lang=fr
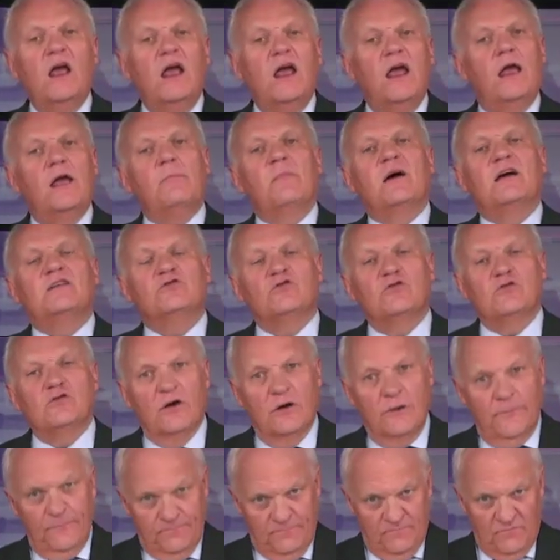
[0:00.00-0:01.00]
Et
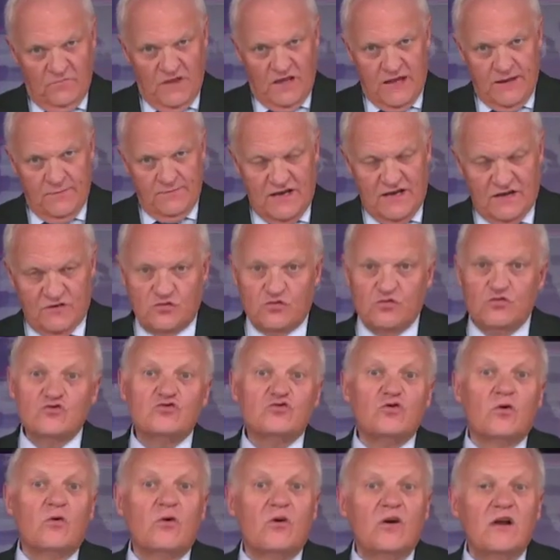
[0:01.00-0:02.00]
maintenant, eh ce
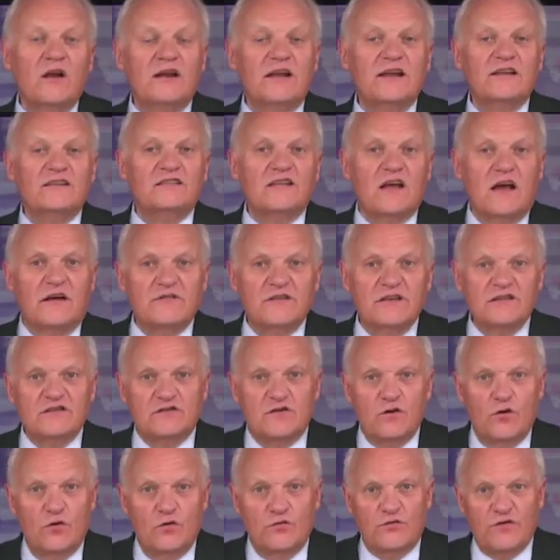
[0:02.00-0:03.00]
sont les
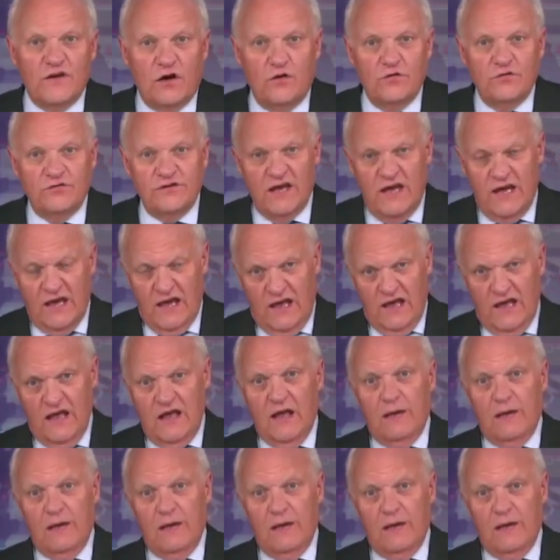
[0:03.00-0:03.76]
services euh, ferroviaires